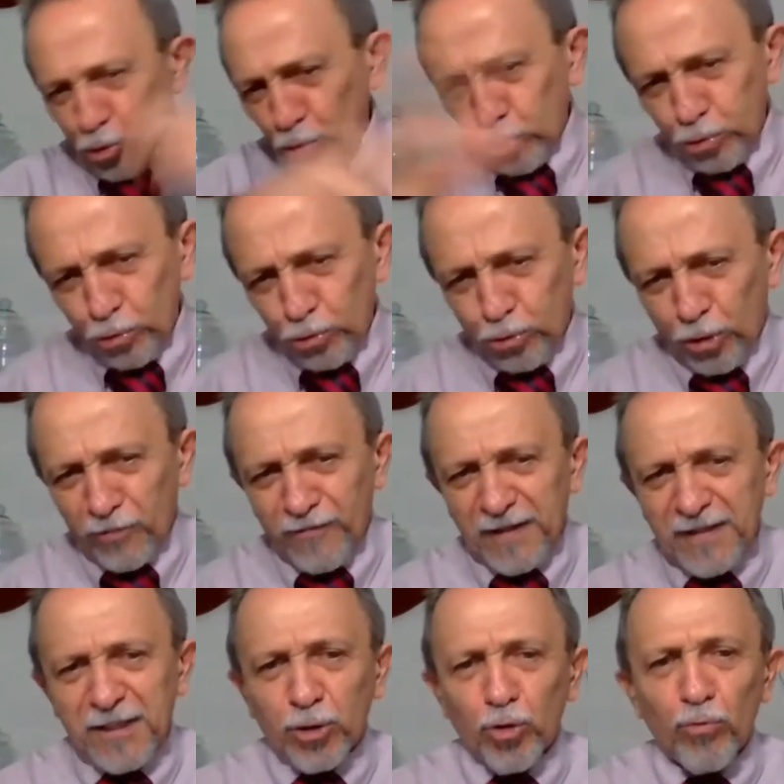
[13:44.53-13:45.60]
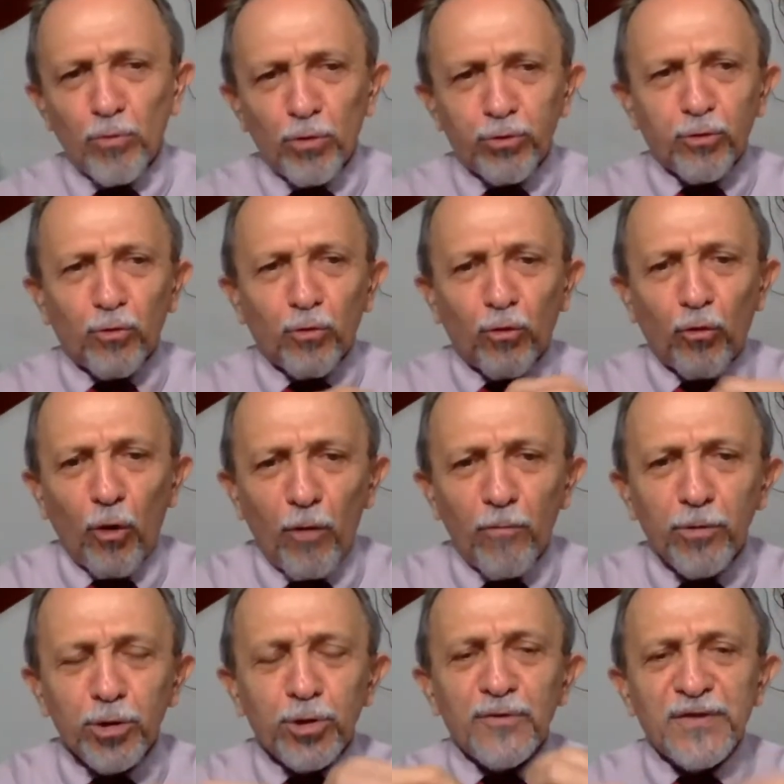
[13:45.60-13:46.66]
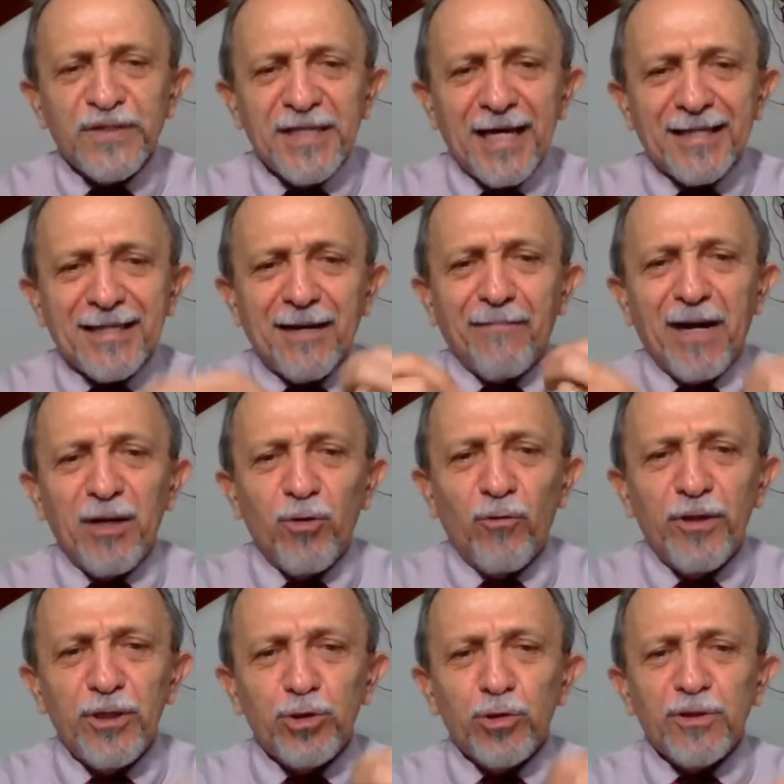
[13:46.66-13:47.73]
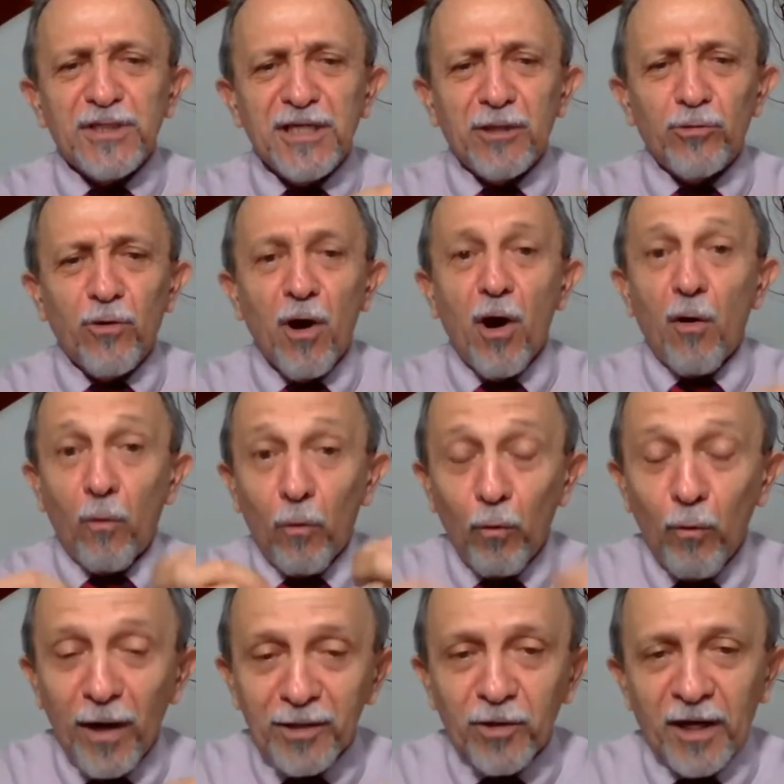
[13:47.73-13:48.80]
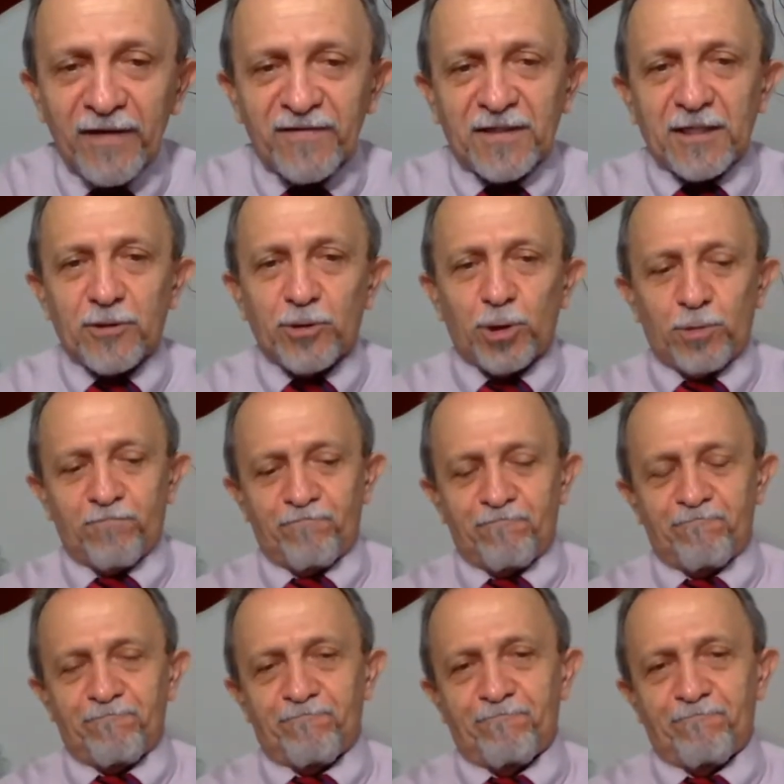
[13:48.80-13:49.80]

Tudo, todo esse tumulto. Como José trabalhou isso sendo um adolescente?